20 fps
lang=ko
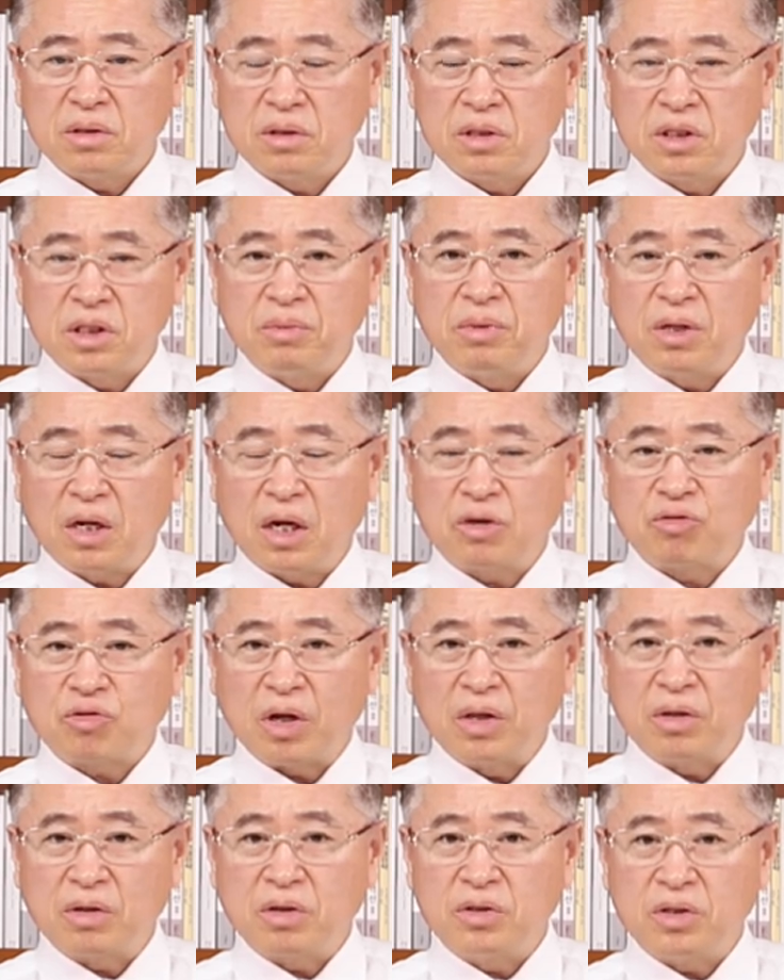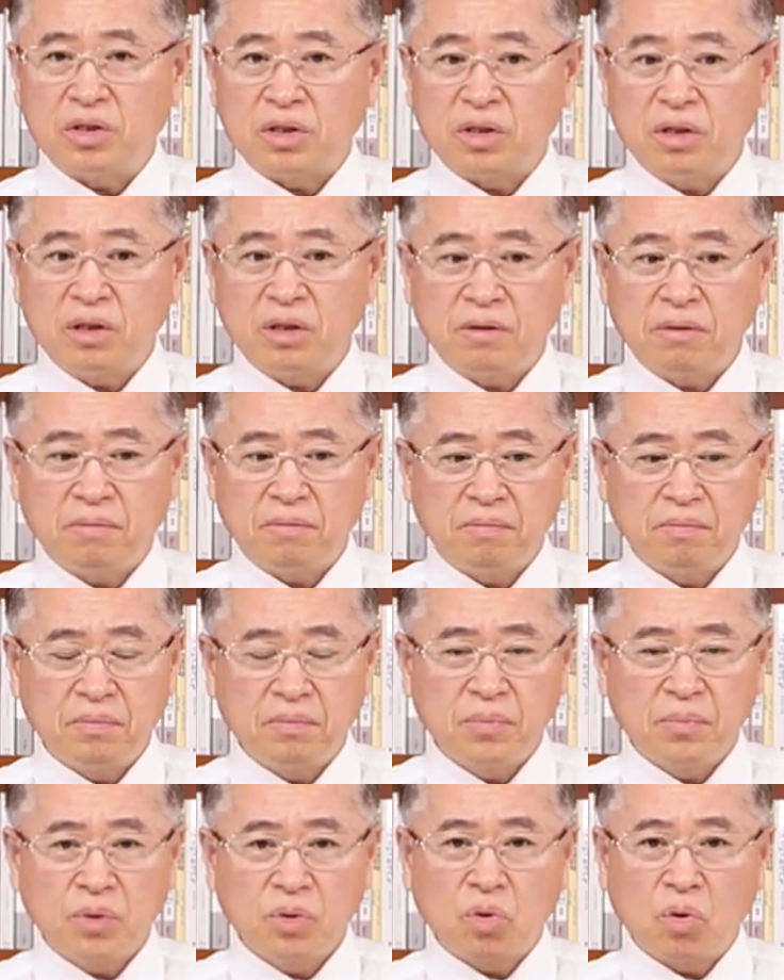심의를 할 수가 있는 건지,
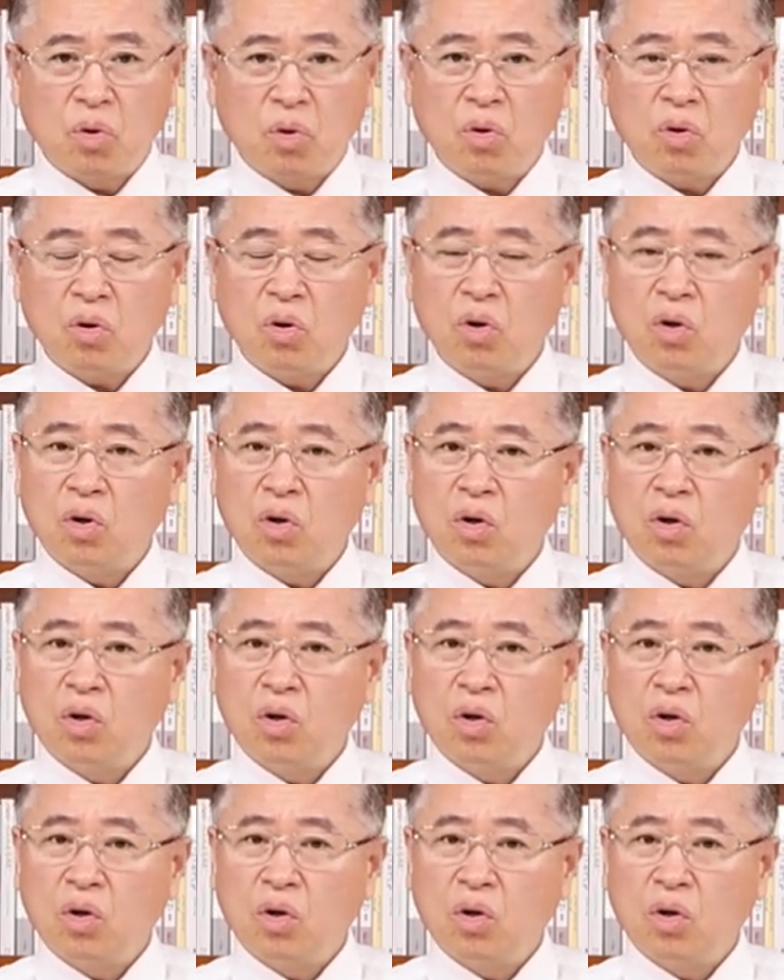또,